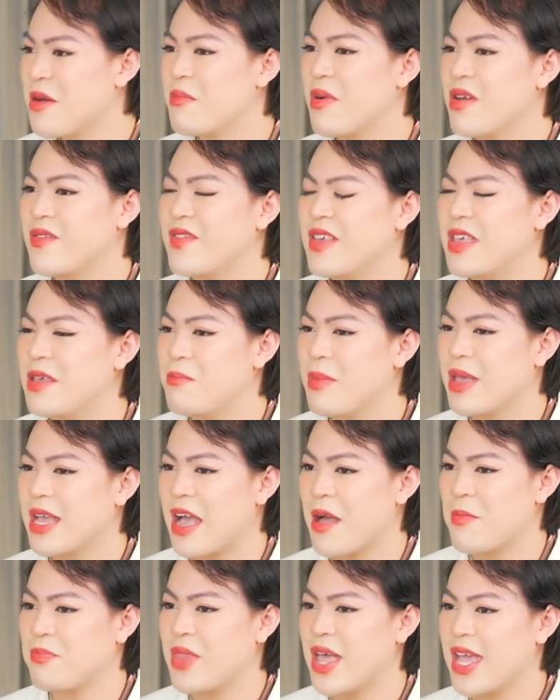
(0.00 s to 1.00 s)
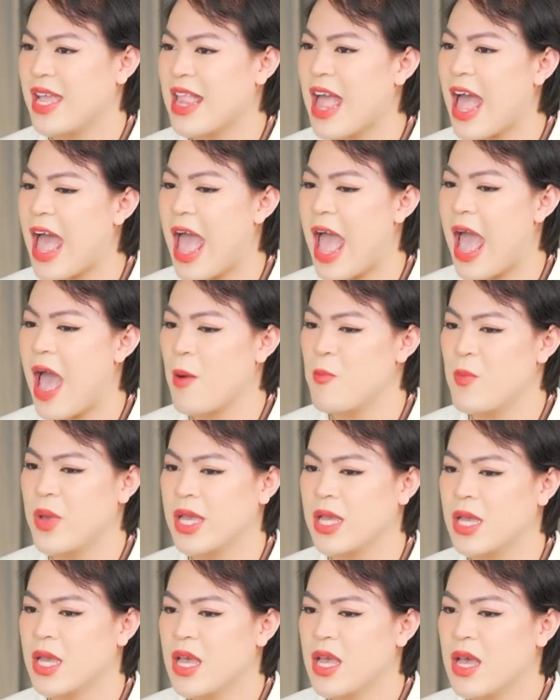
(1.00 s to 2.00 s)
bởi vì mình cảm thấy là à
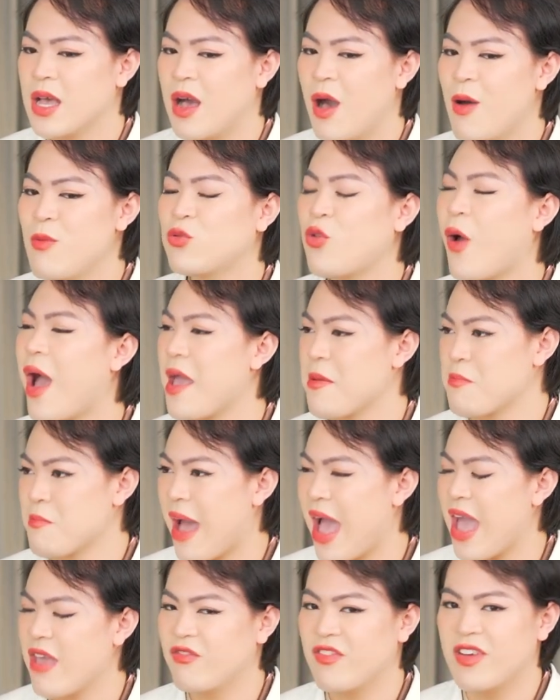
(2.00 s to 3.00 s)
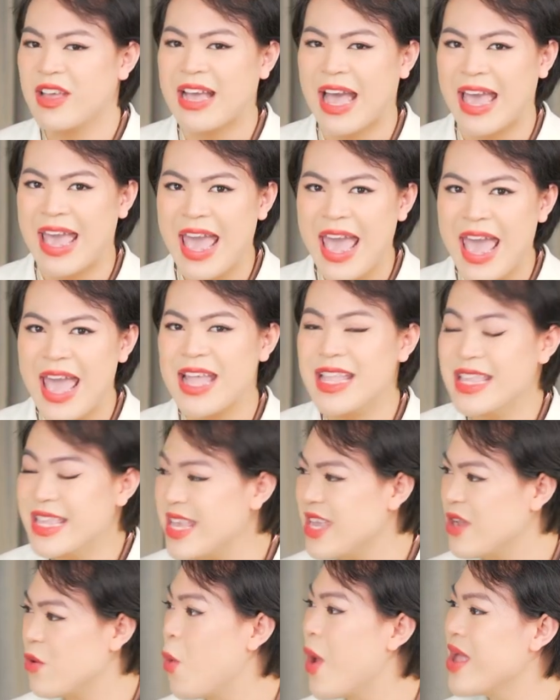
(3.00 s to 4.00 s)
mình không thoải mái với cái hệ
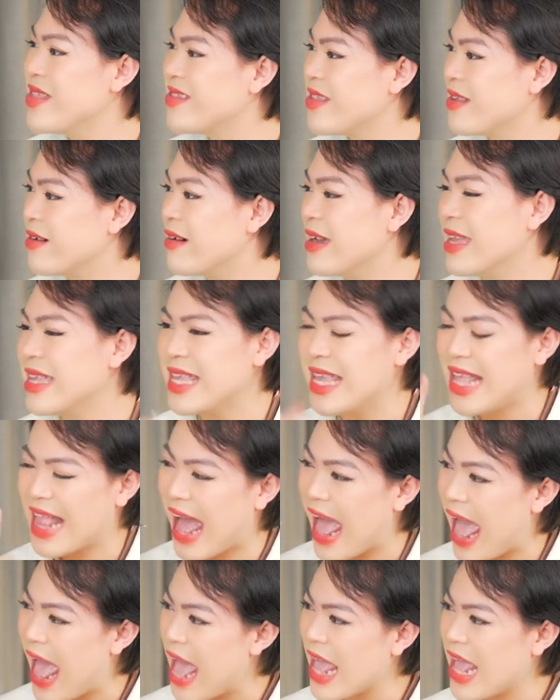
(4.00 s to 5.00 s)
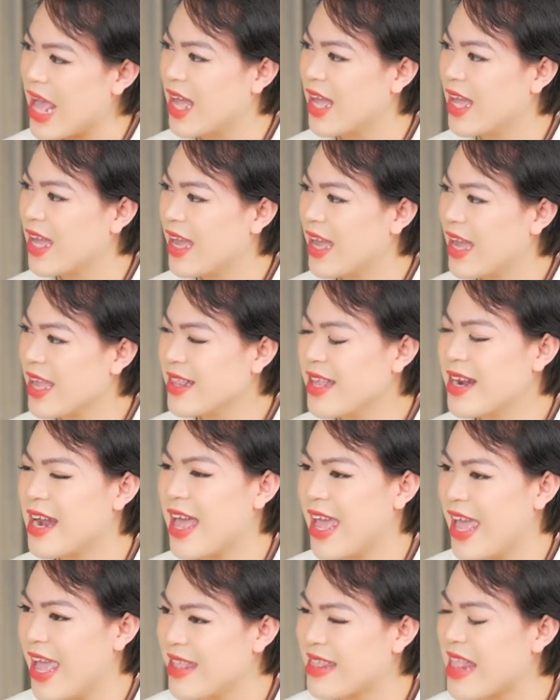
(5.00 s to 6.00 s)
nhị nguyên giới nhị là hai á tức là
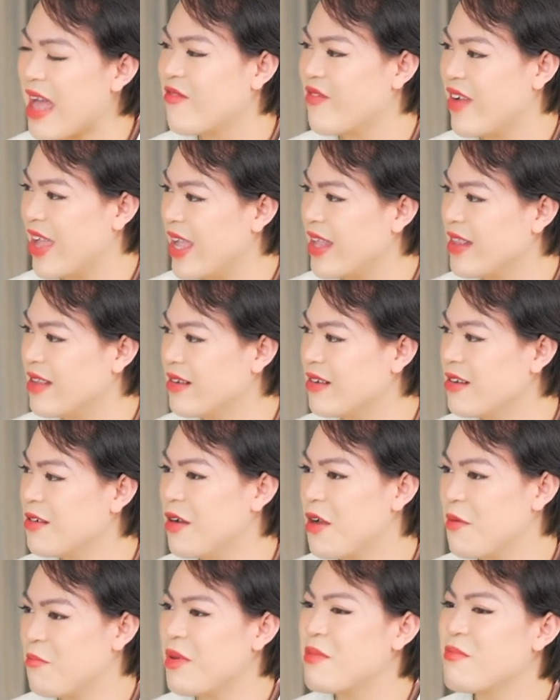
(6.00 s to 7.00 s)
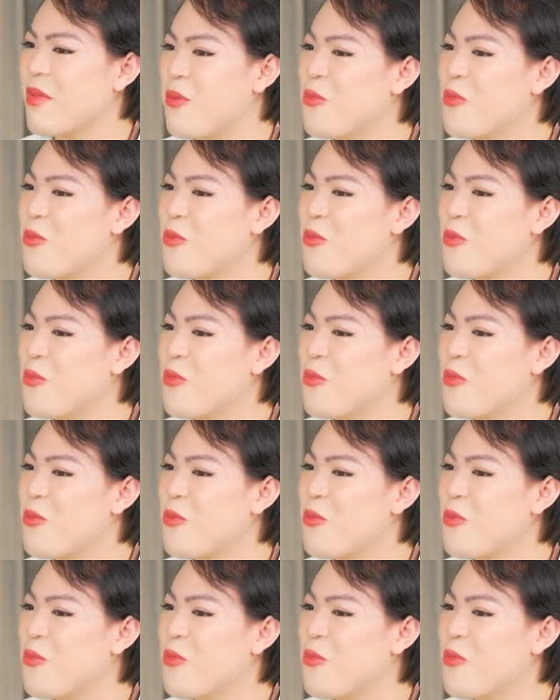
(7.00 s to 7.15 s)
hệ nam và hệ nữ mình